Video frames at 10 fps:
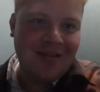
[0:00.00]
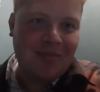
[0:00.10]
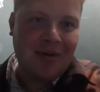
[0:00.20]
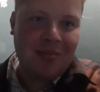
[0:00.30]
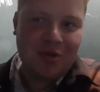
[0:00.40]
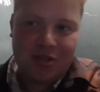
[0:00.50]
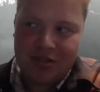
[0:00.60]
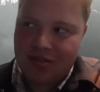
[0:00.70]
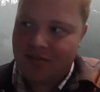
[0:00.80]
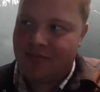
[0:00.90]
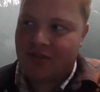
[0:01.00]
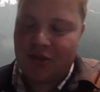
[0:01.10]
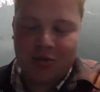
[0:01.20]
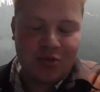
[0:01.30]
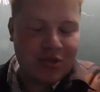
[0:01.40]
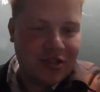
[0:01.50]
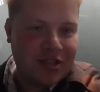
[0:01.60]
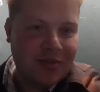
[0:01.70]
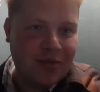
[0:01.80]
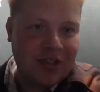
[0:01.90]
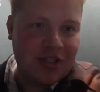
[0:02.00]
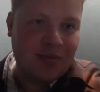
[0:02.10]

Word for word: помочь. Все, уже на седьмой этаж